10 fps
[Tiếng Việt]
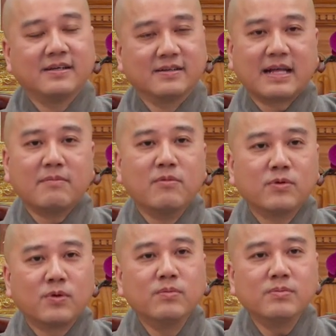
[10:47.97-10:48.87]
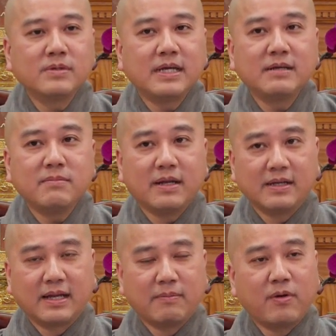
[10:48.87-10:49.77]
người ta muốn cúng kiến
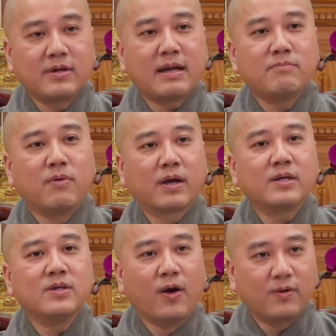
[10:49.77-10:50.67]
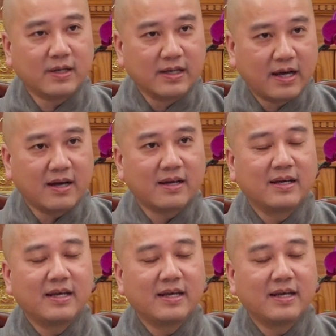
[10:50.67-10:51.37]
mình mỗi năm một cái giỗ gì đó,